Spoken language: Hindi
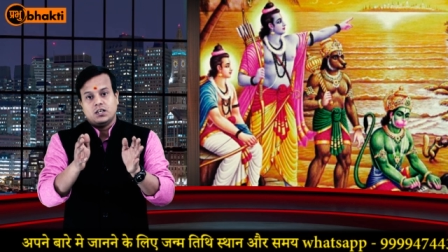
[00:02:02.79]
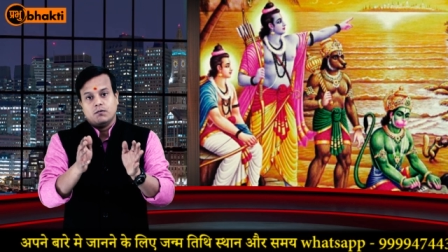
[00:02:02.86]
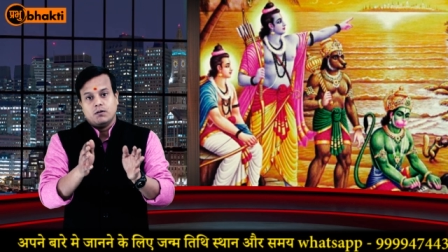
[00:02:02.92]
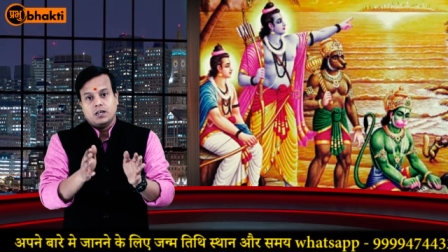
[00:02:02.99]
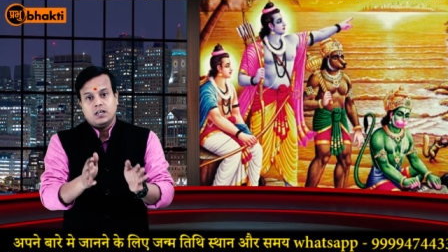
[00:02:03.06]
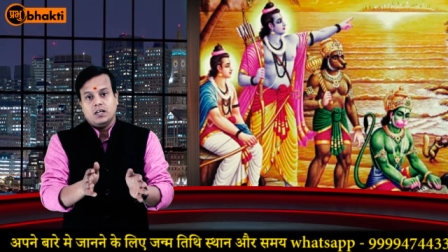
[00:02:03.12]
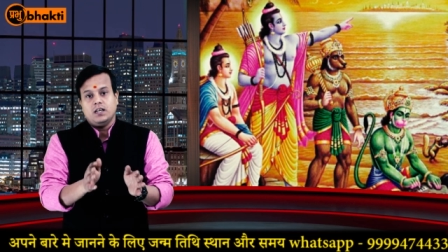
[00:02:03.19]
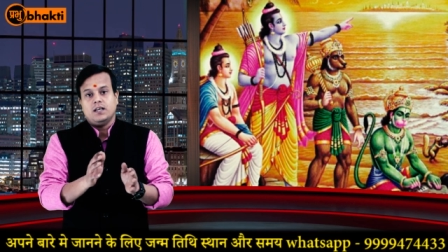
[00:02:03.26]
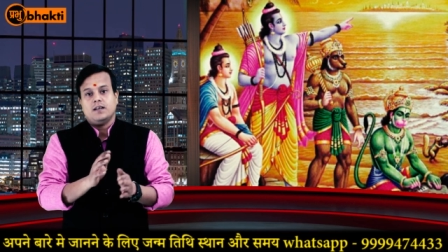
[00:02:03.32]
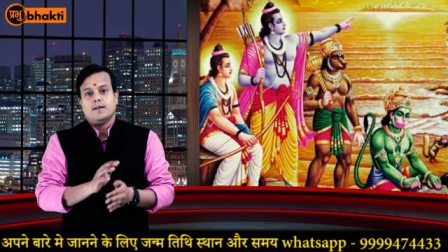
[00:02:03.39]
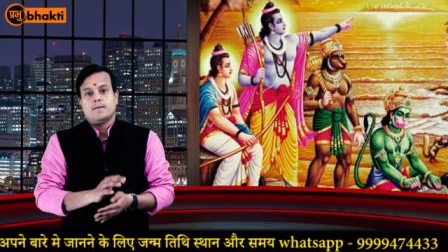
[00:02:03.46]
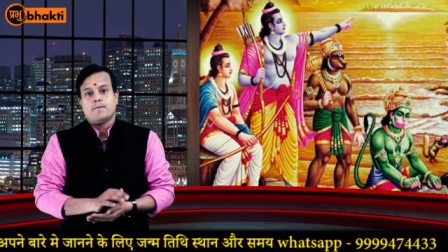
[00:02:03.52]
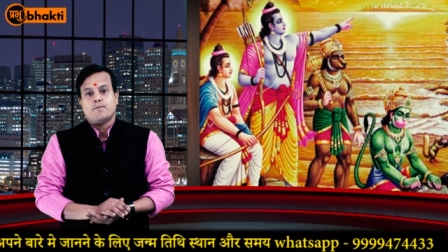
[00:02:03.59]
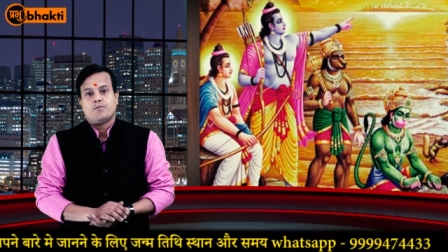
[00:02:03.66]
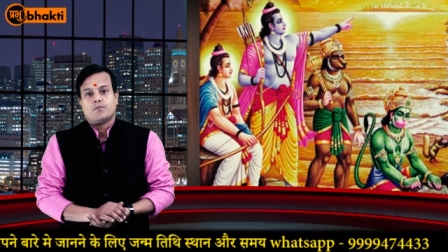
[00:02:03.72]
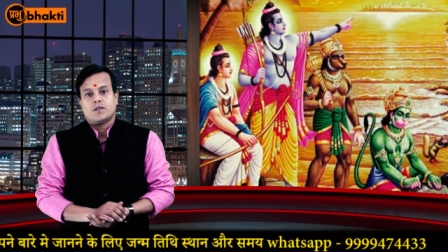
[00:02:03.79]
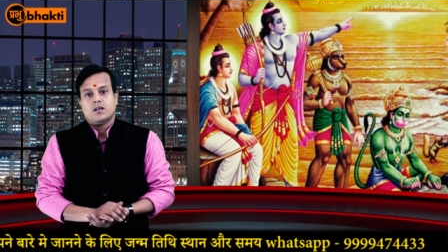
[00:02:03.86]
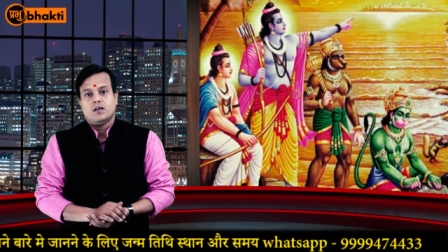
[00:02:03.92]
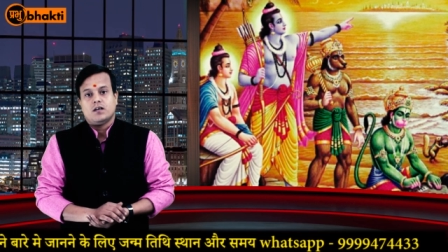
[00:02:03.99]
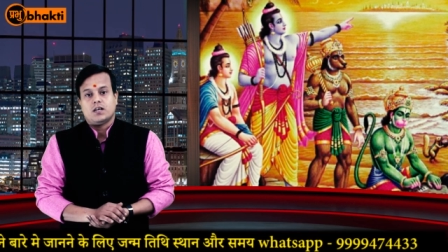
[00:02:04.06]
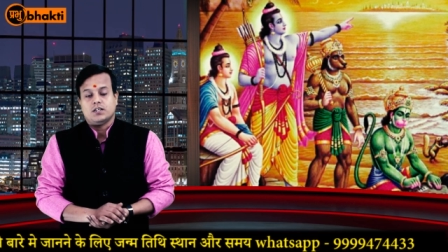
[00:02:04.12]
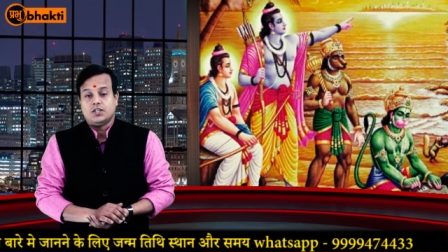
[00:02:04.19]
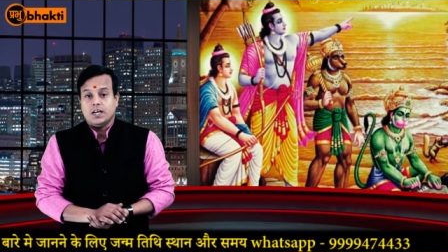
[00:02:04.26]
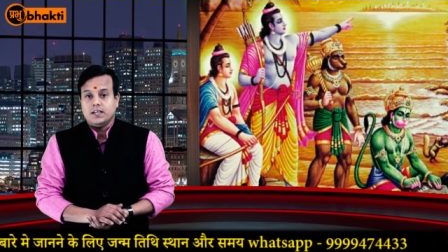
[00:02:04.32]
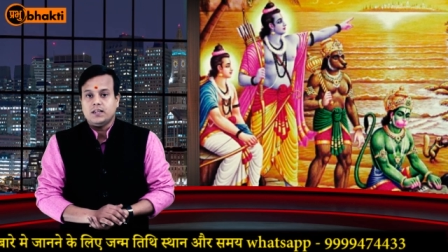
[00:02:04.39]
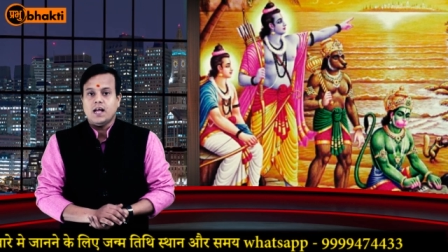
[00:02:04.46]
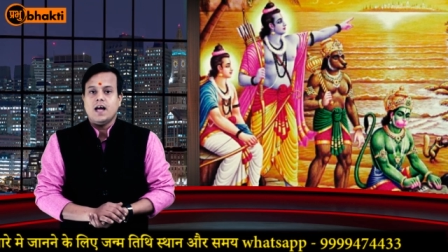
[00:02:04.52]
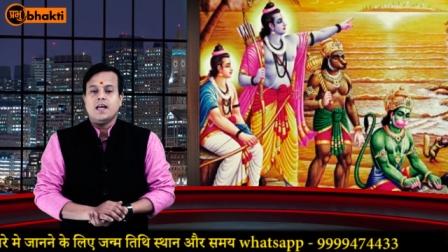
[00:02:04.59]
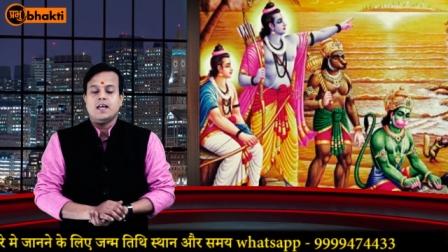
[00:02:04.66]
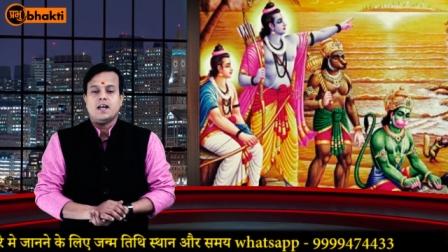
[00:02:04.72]
शिव ही
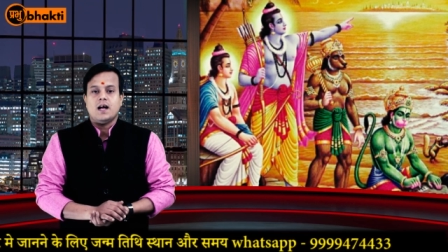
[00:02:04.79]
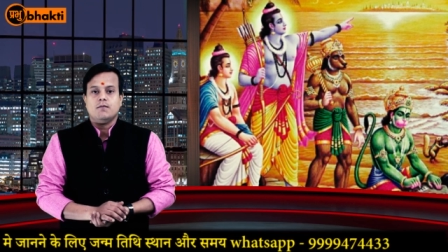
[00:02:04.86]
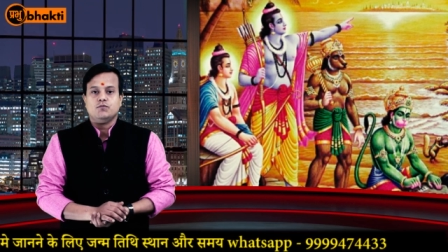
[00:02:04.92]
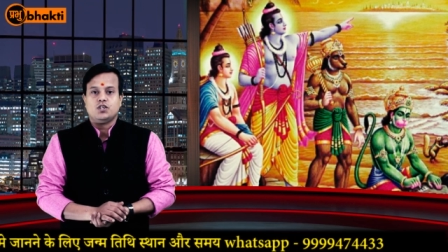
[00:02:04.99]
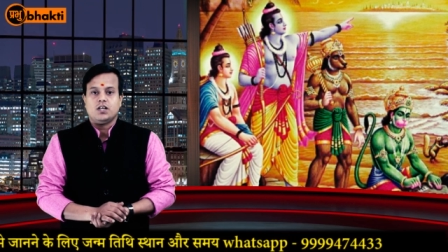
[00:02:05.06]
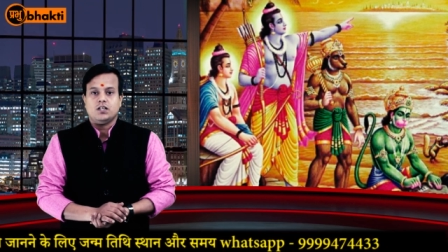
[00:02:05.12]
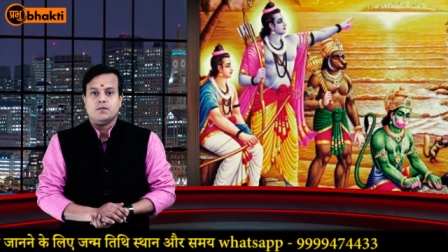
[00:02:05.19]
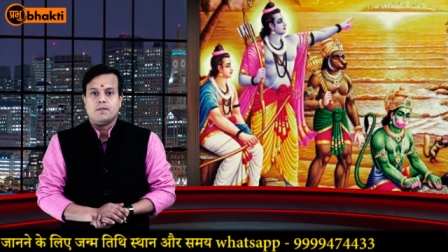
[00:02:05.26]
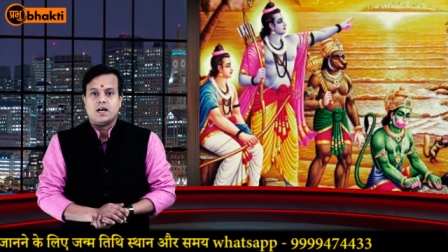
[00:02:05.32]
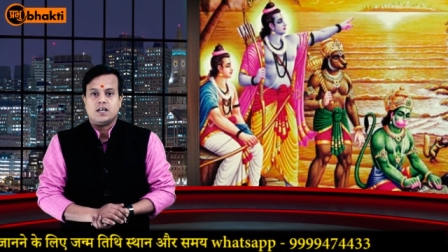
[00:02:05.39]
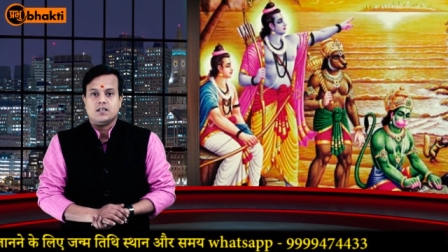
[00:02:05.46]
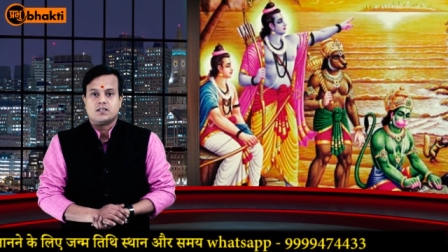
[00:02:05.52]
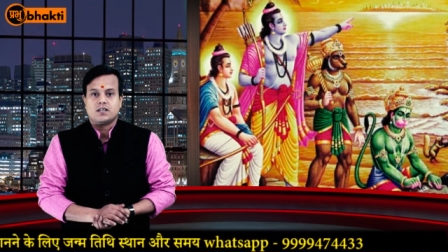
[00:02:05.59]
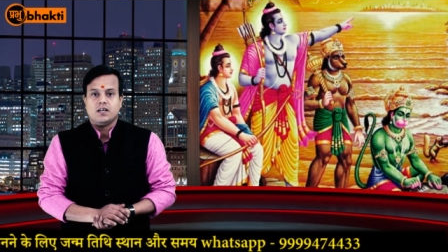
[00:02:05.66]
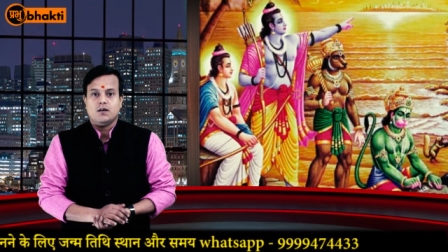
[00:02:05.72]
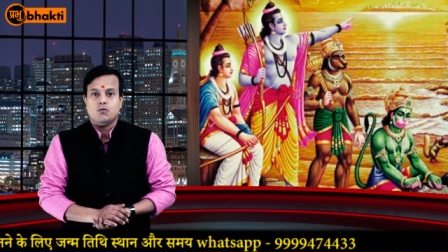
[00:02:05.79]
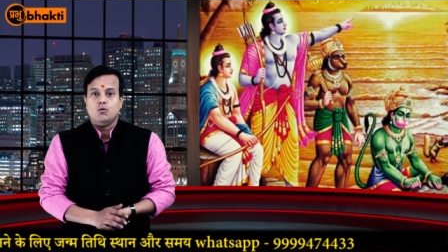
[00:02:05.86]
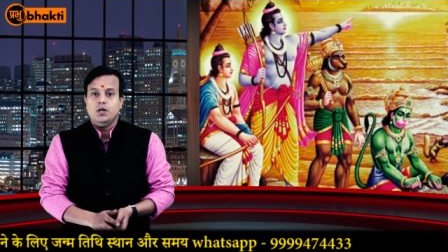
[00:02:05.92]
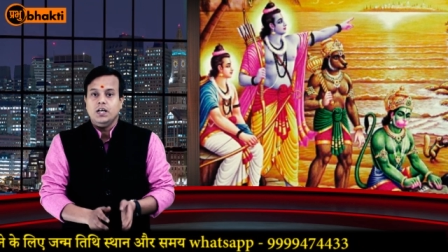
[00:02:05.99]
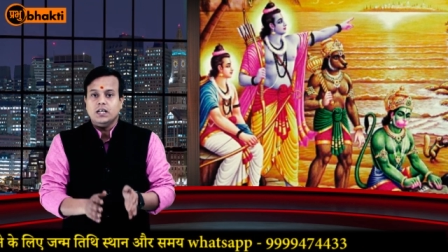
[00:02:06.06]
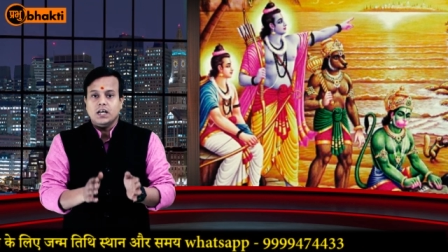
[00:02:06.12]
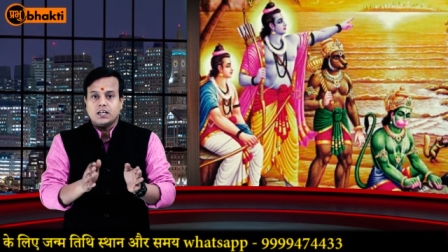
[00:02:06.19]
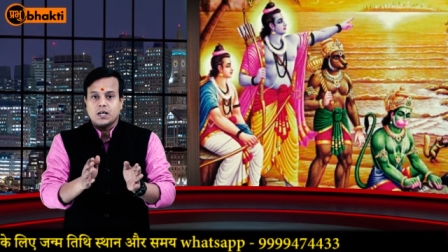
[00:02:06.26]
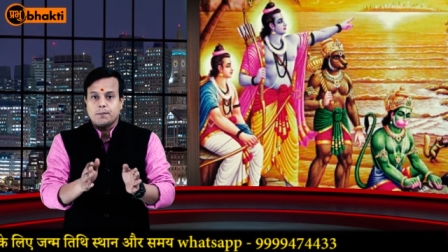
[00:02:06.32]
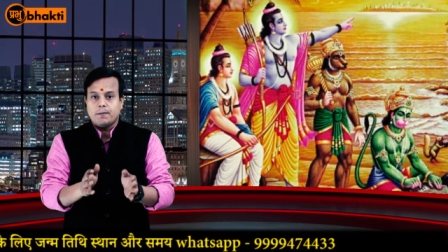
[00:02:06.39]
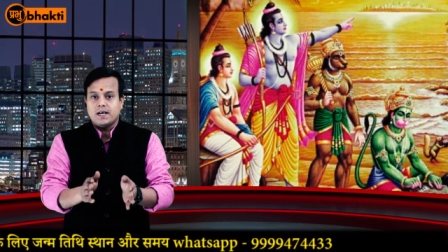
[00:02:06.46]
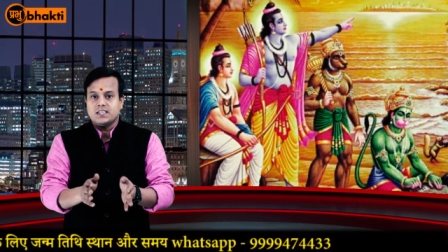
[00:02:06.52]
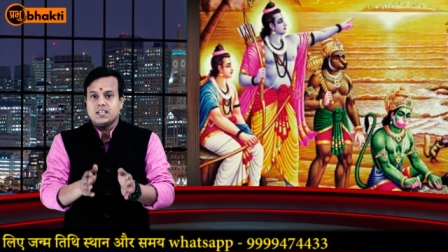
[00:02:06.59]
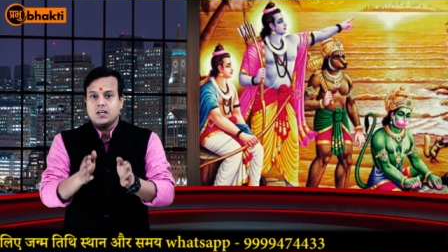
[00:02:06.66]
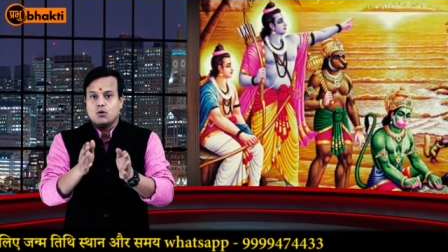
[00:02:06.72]
रचयिता हैं रामचरितमानस के उन्हीं की
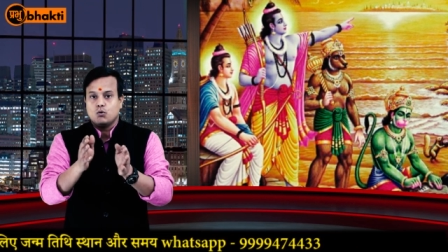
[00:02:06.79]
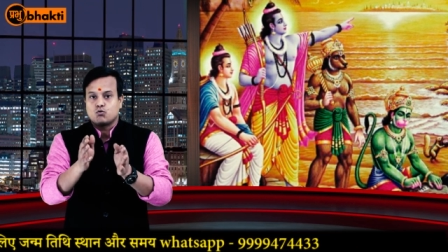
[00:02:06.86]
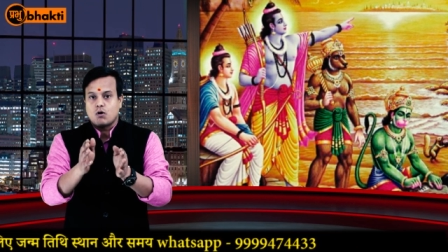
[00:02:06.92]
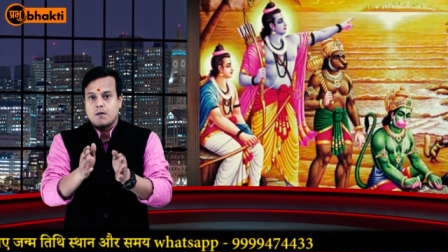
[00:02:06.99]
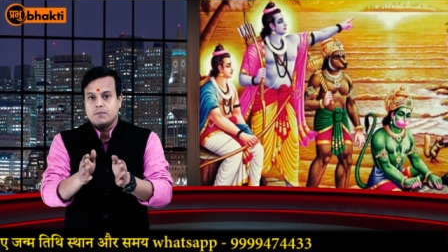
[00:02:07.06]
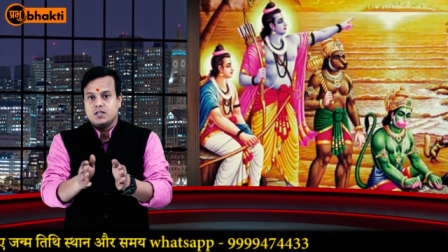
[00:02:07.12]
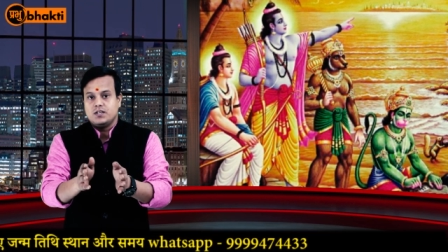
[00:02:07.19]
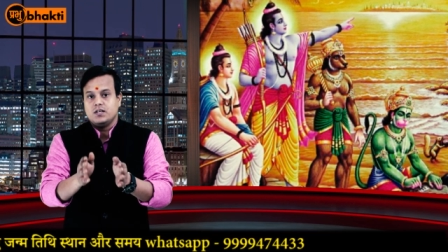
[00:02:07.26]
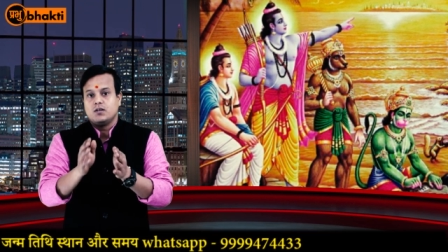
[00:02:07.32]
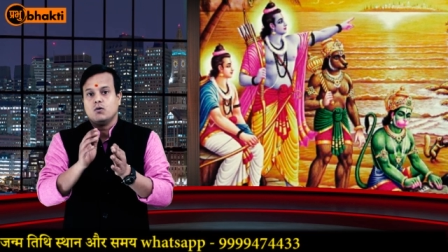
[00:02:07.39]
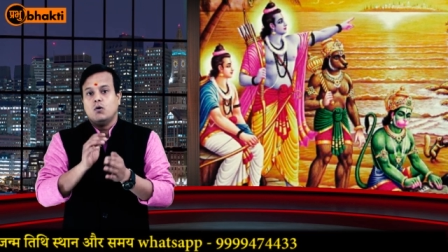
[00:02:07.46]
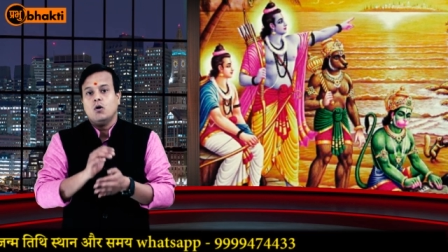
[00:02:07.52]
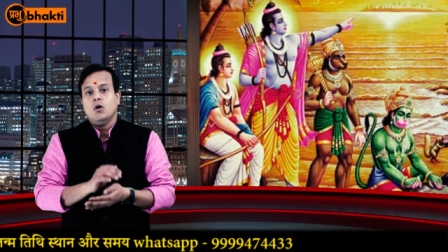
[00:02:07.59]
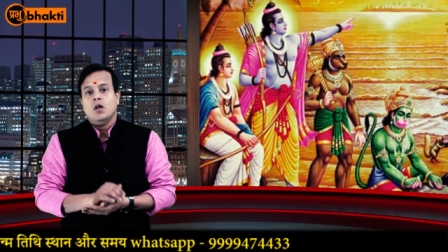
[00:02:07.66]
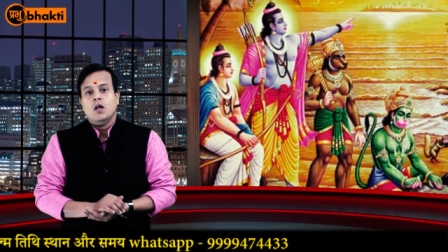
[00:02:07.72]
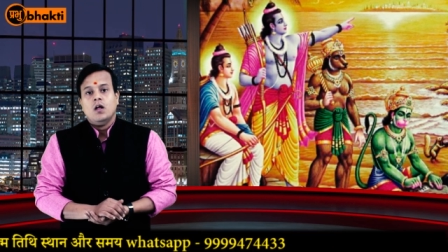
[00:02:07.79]
कृपा से गोस्वामी जी को